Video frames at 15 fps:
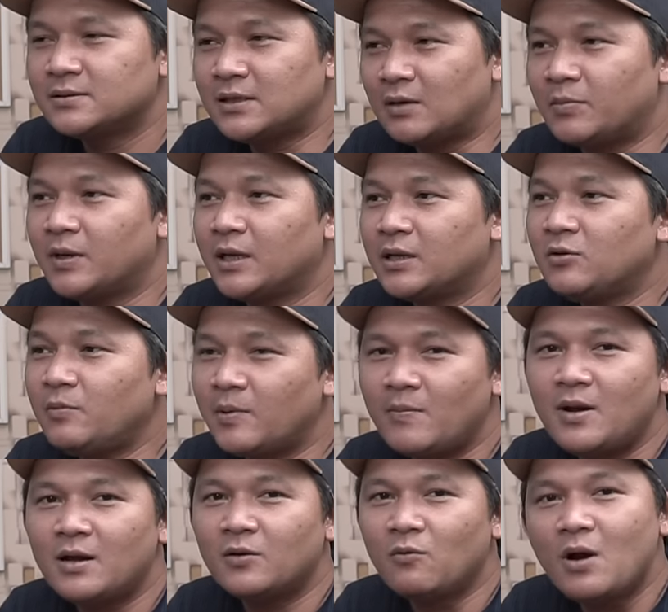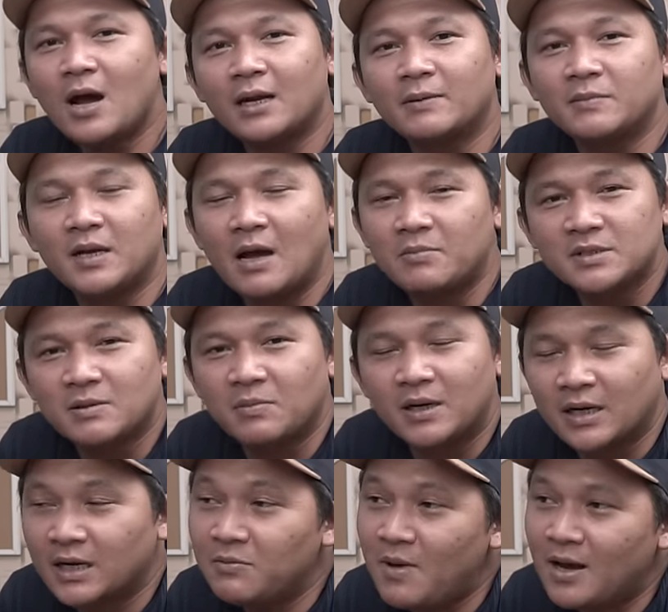sharpening itu memang gue nggak bisa
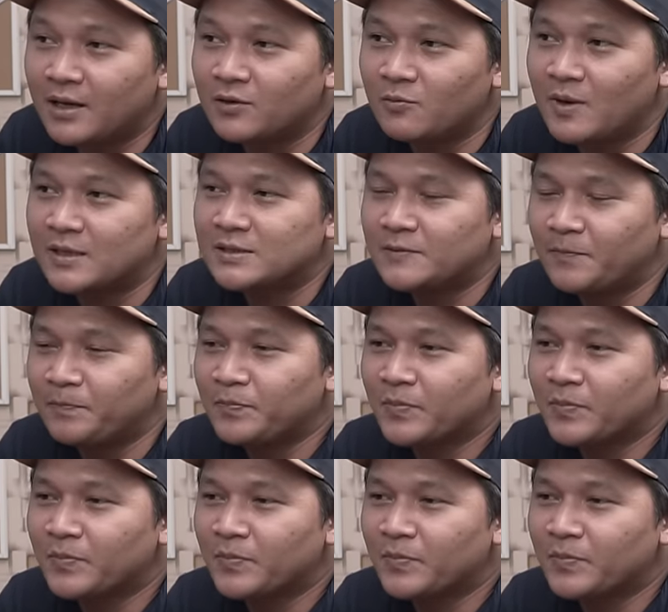menerima gitu mas